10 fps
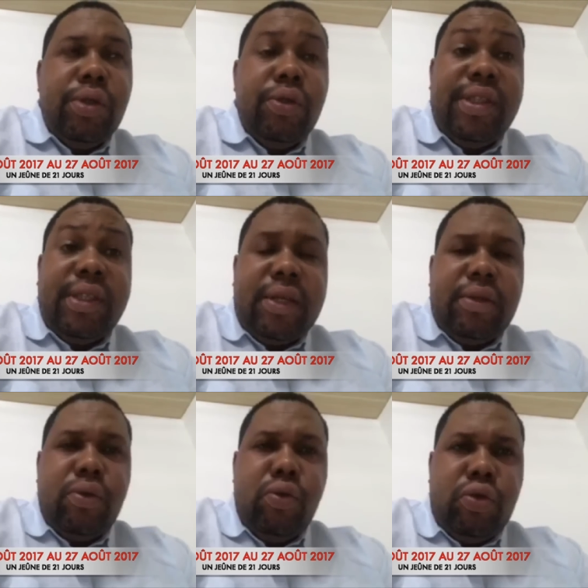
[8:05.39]

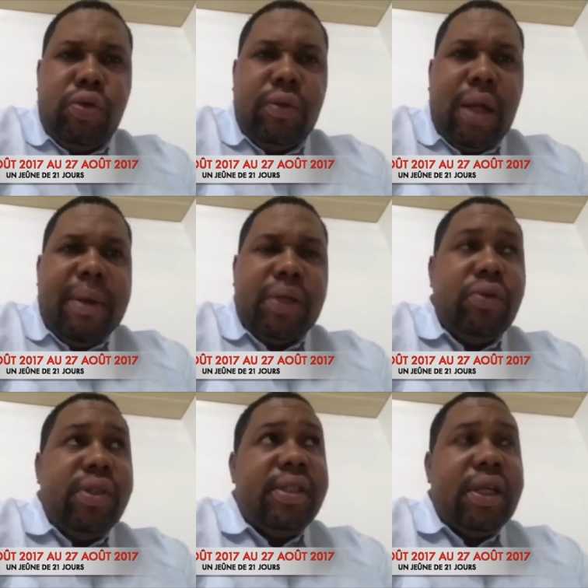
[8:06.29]
7 août, à partir
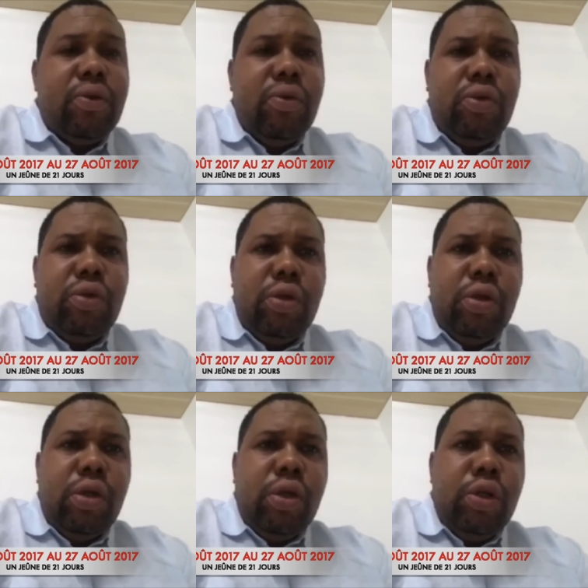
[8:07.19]
du 7 août
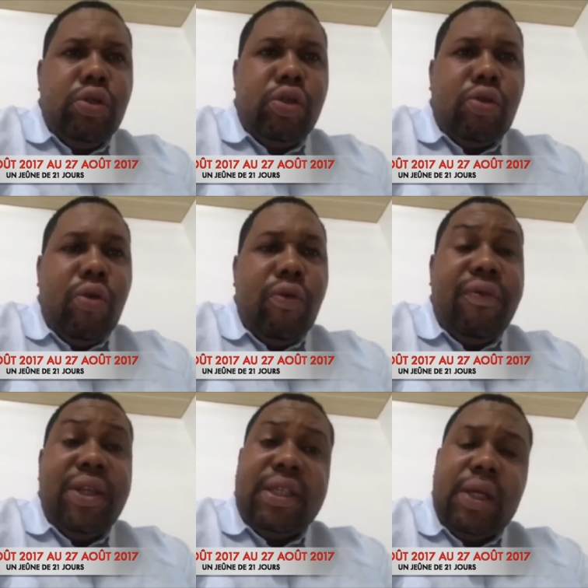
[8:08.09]
jusqu'au
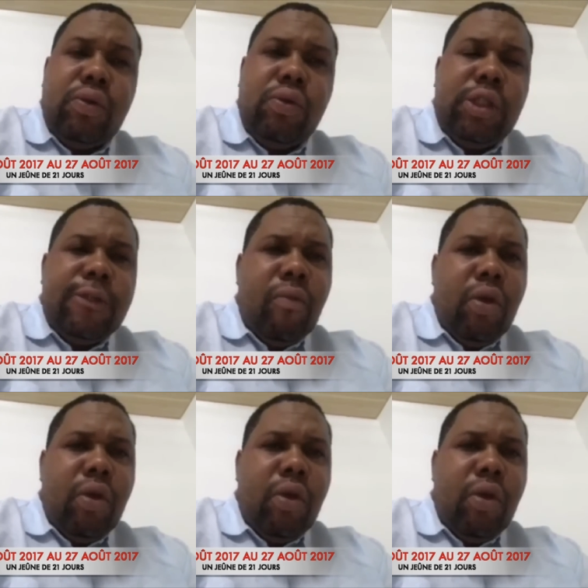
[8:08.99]
27 août,